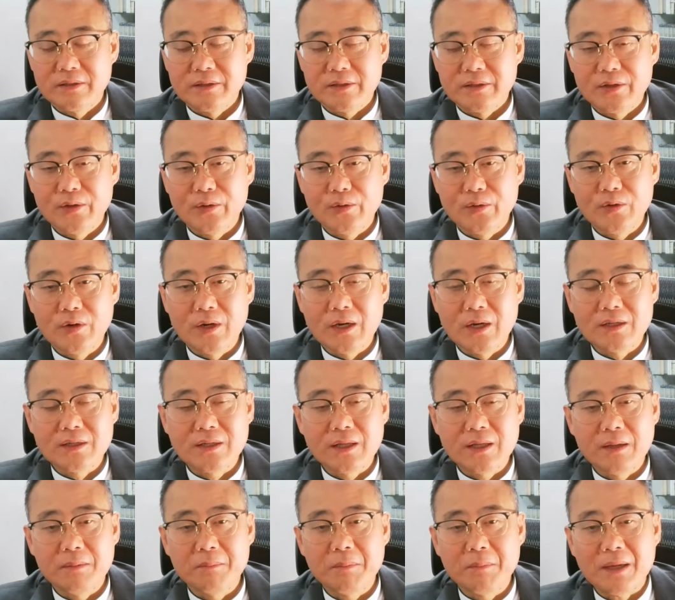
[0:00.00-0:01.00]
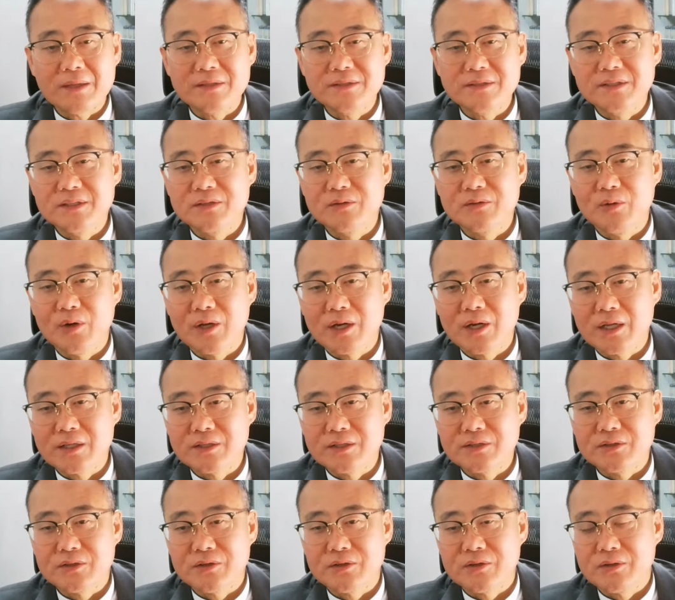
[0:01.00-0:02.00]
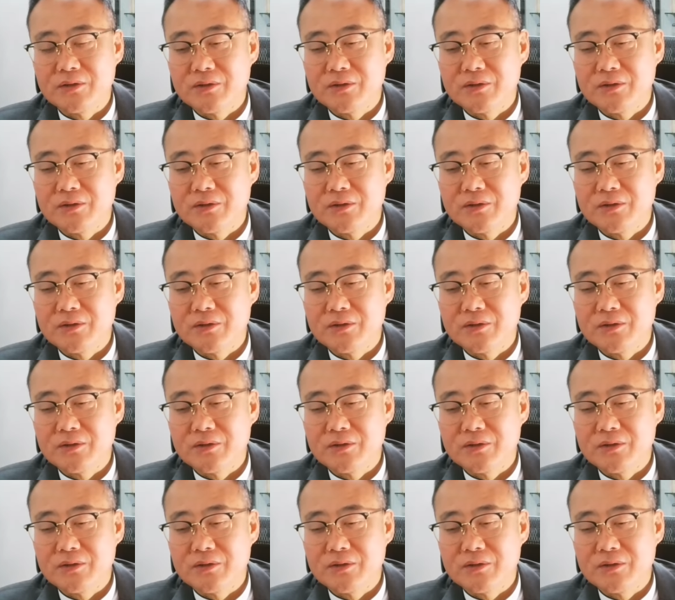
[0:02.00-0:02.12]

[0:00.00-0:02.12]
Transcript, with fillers: 결혼할 때 반지 교환하죠.